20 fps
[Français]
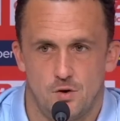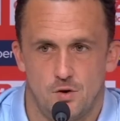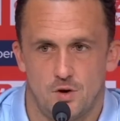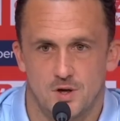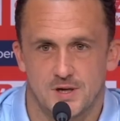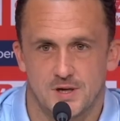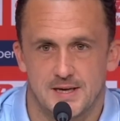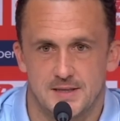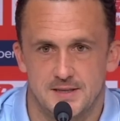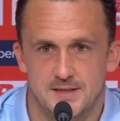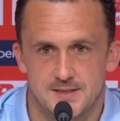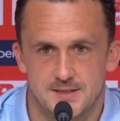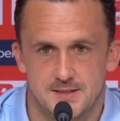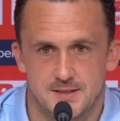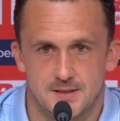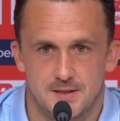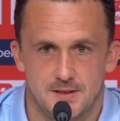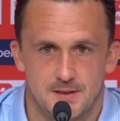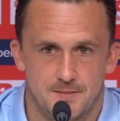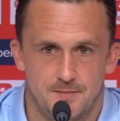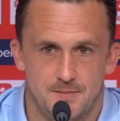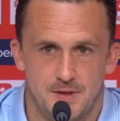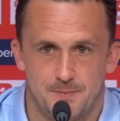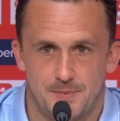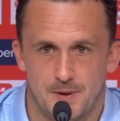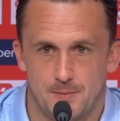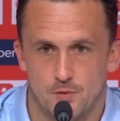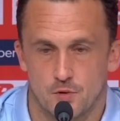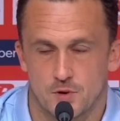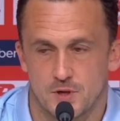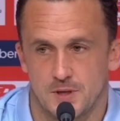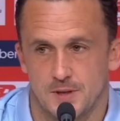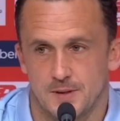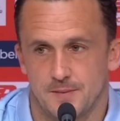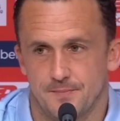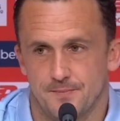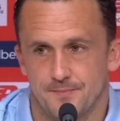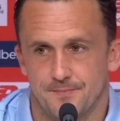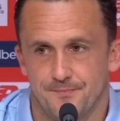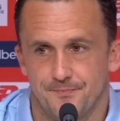organisés mais pas bloqués.
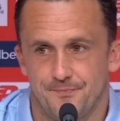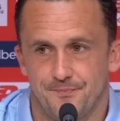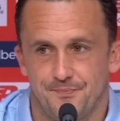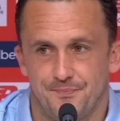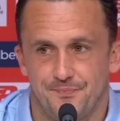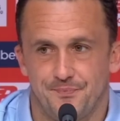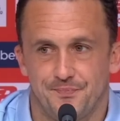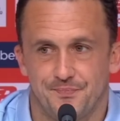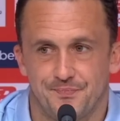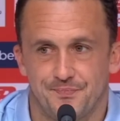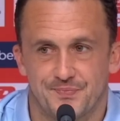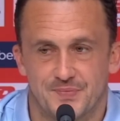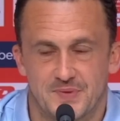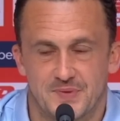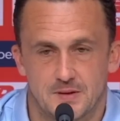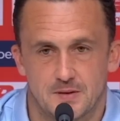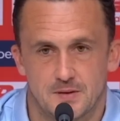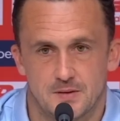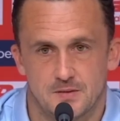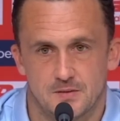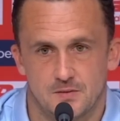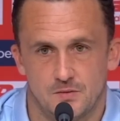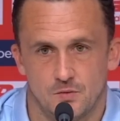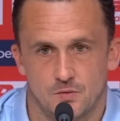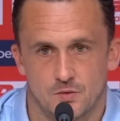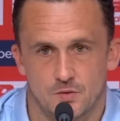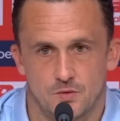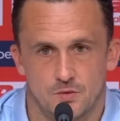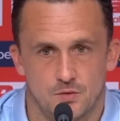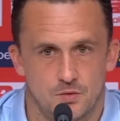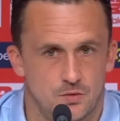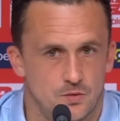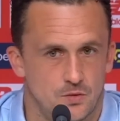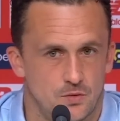Donc